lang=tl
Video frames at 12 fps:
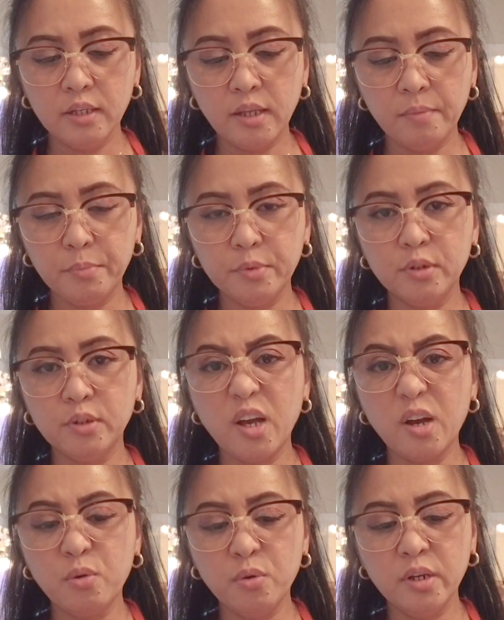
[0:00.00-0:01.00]
Tapos,
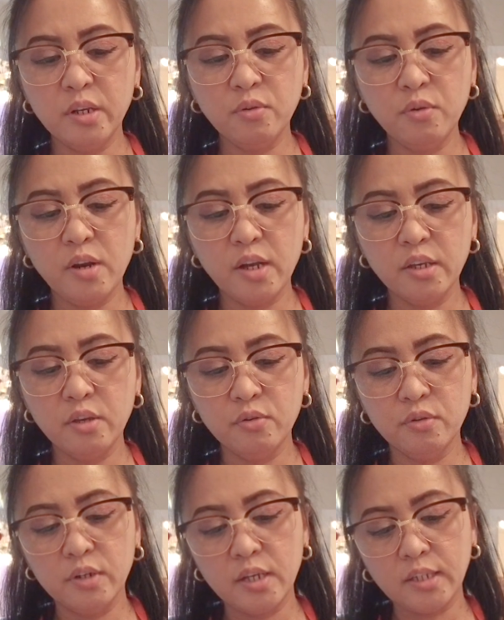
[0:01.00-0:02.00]
uh, kunin ko lang
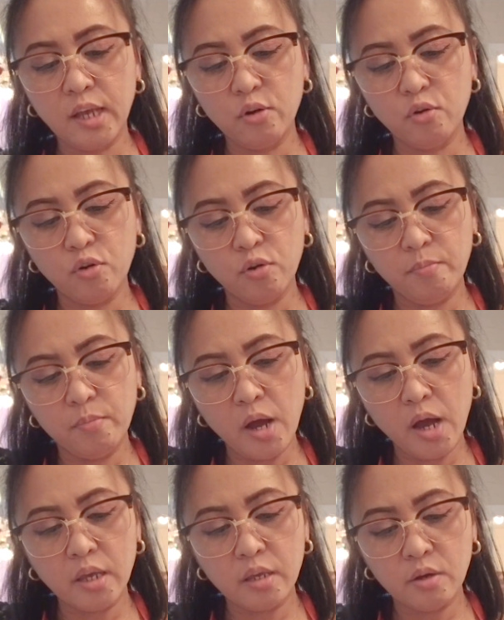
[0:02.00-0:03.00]
yung nasa loob.
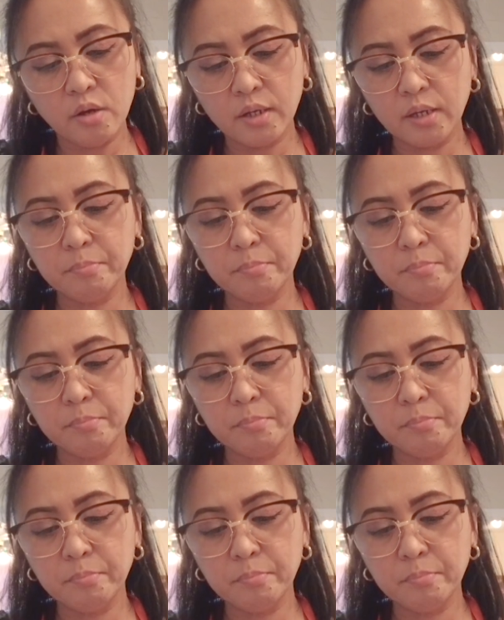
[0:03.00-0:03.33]
Ayan.